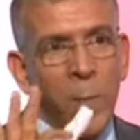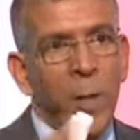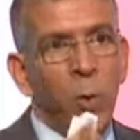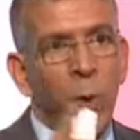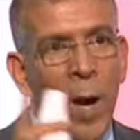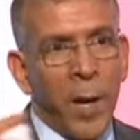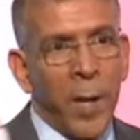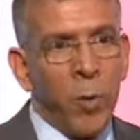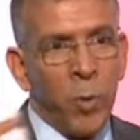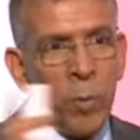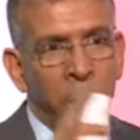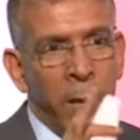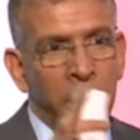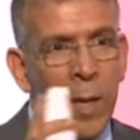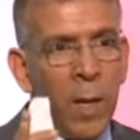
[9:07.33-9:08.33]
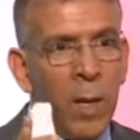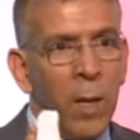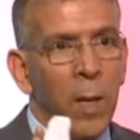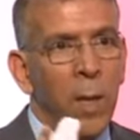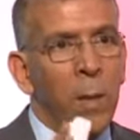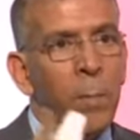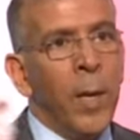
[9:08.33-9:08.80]
انا لست من هواة من
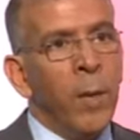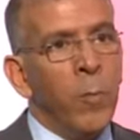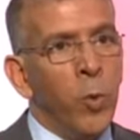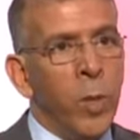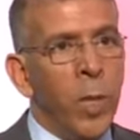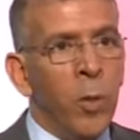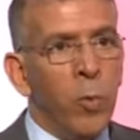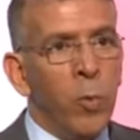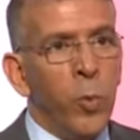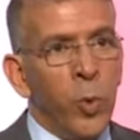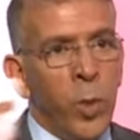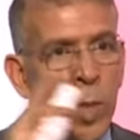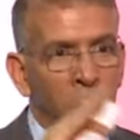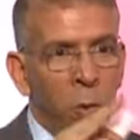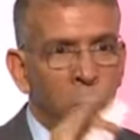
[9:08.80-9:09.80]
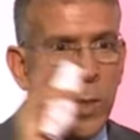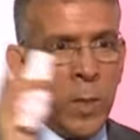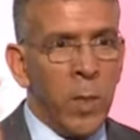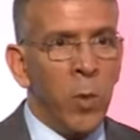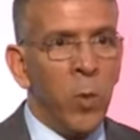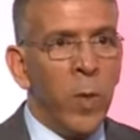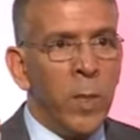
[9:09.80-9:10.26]
يقارنون بين بين
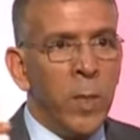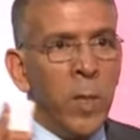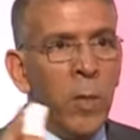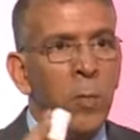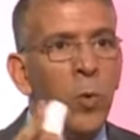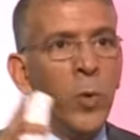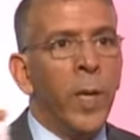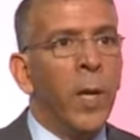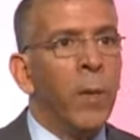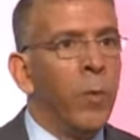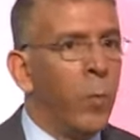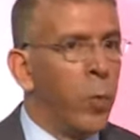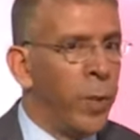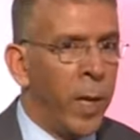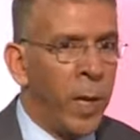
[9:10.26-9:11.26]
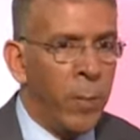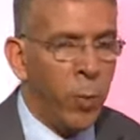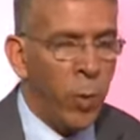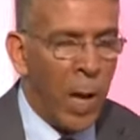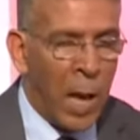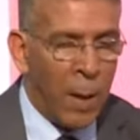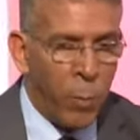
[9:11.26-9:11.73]
مدير ومدير ووزير ووزير
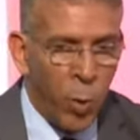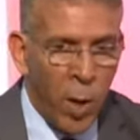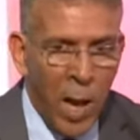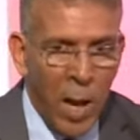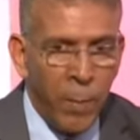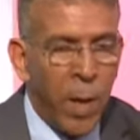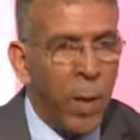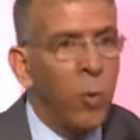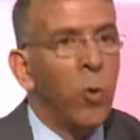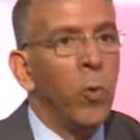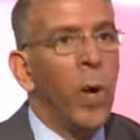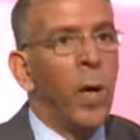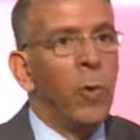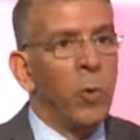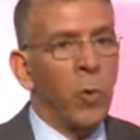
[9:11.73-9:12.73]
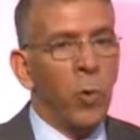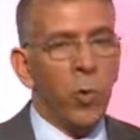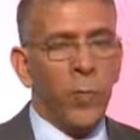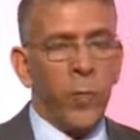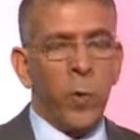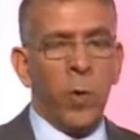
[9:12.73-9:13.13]
ومدرب ومدرب ولاعب نعم. ولاعب